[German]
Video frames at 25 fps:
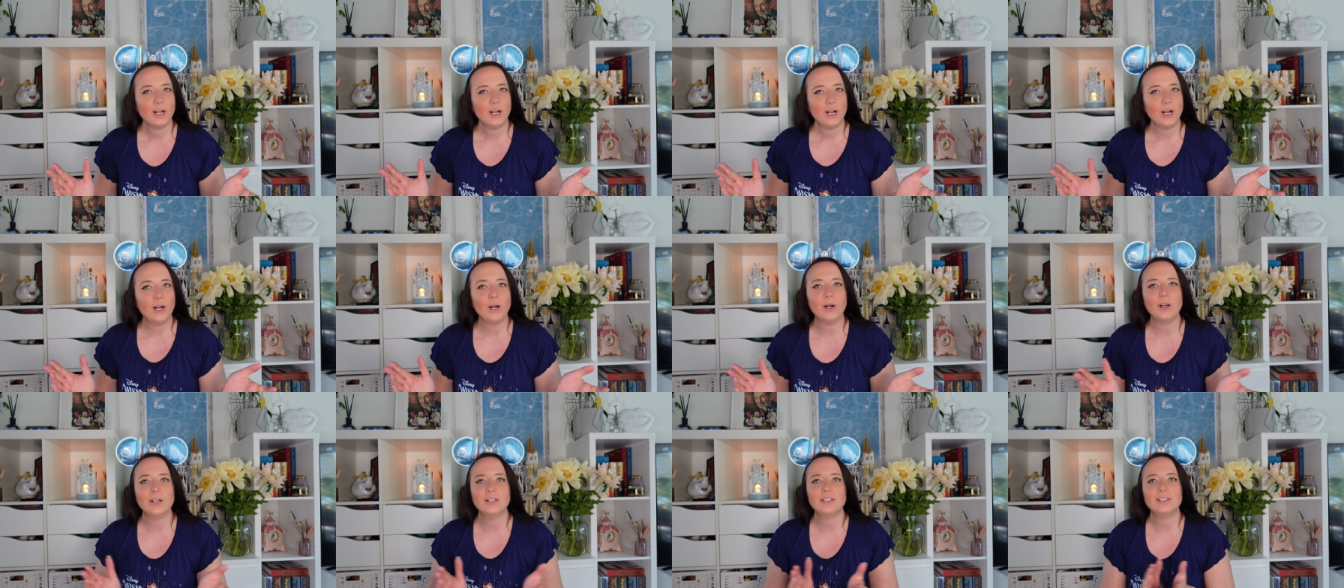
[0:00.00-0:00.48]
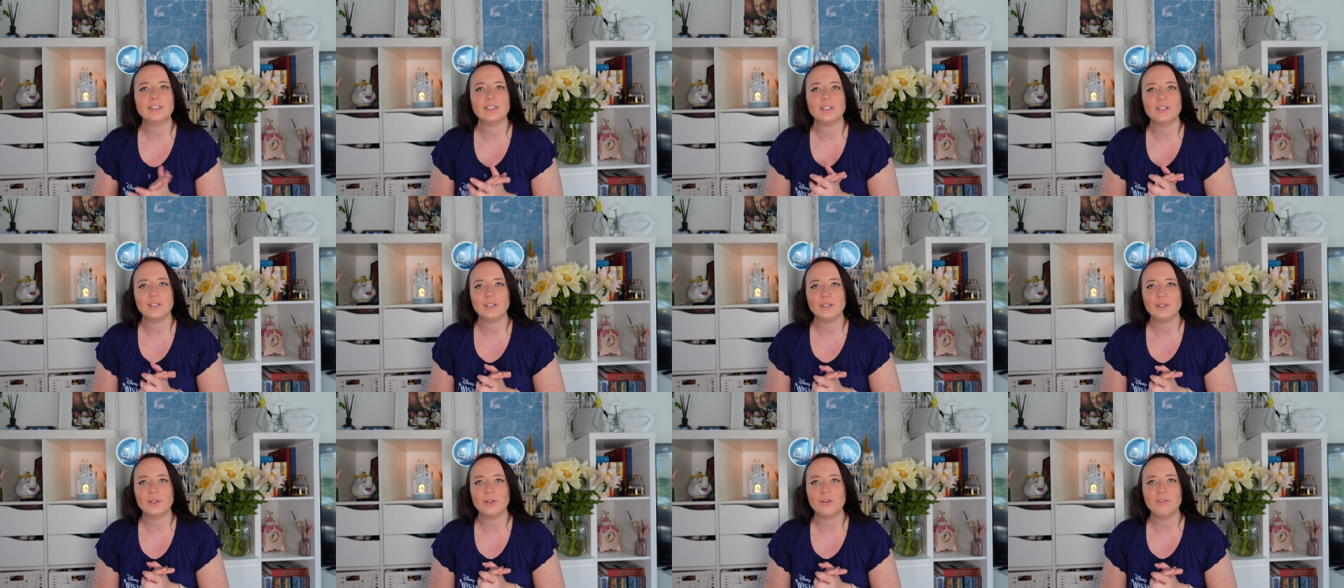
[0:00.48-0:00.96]
Und
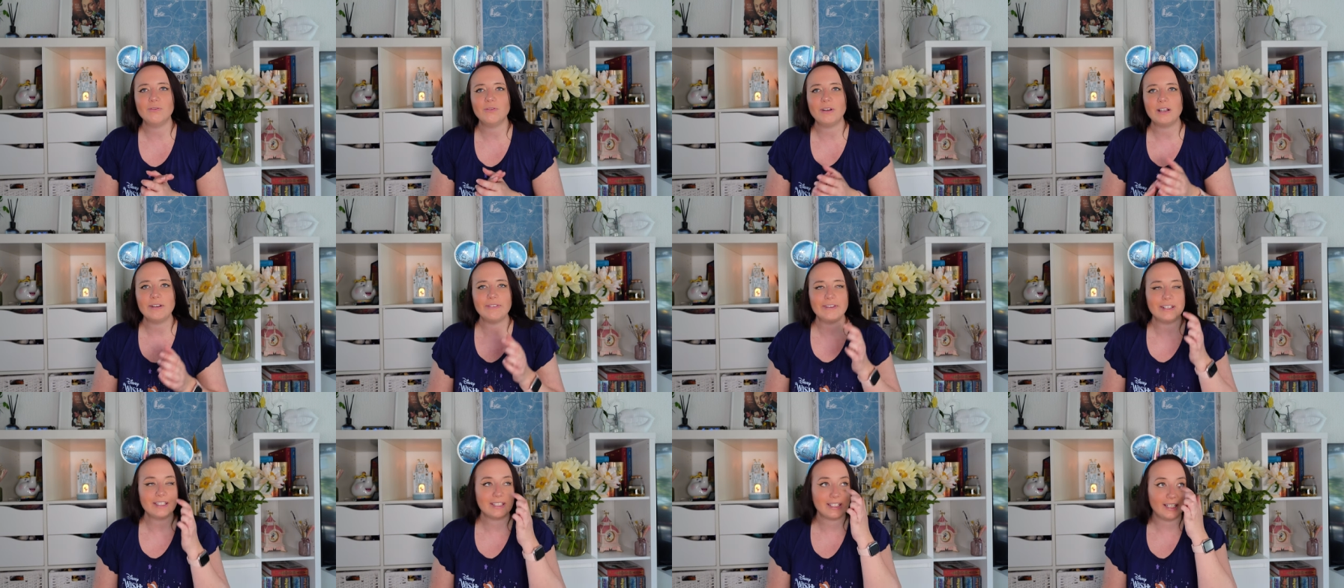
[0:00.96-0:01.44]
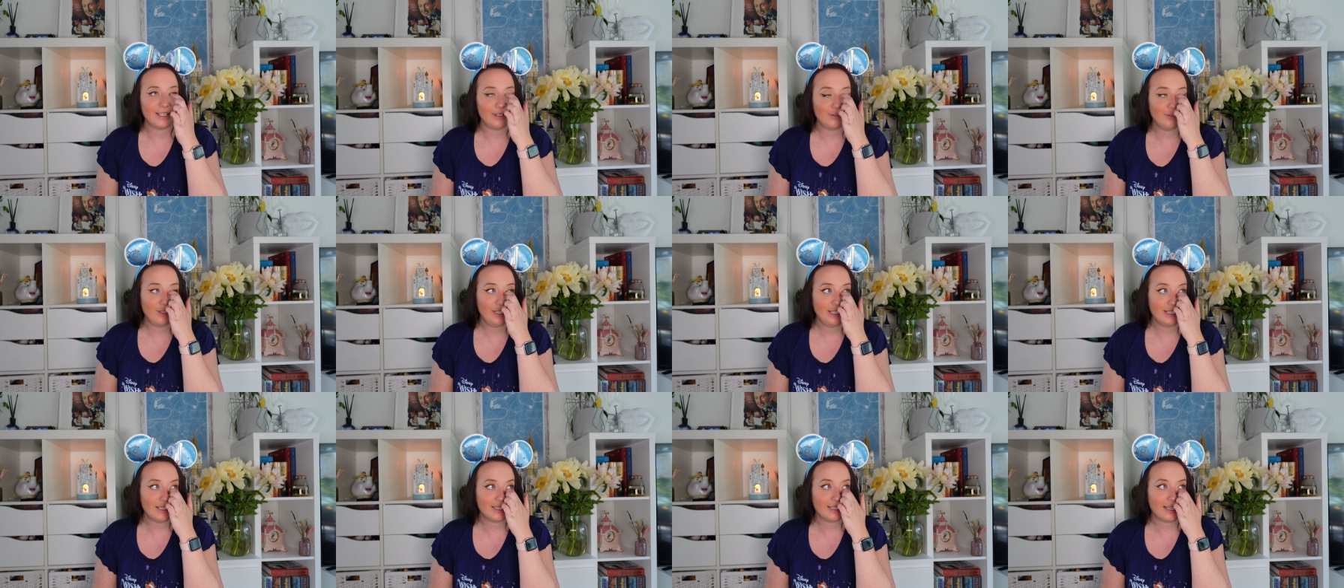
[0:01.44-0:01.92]
äh, irgendwann, werden es halt
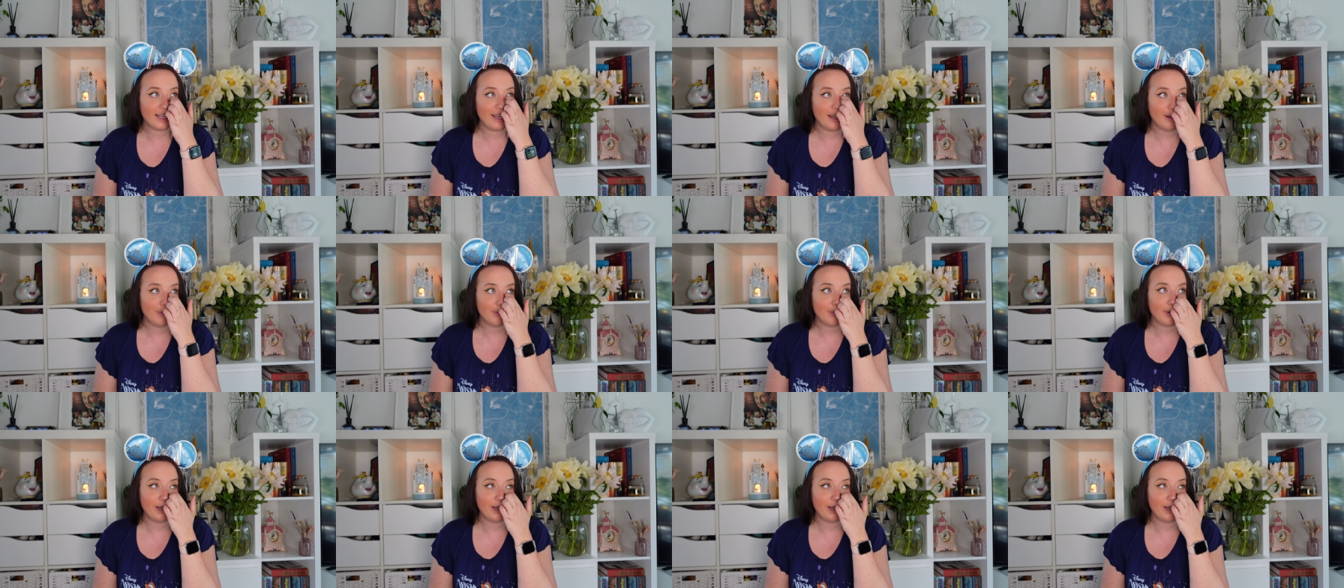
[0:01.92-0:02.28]
viele sein,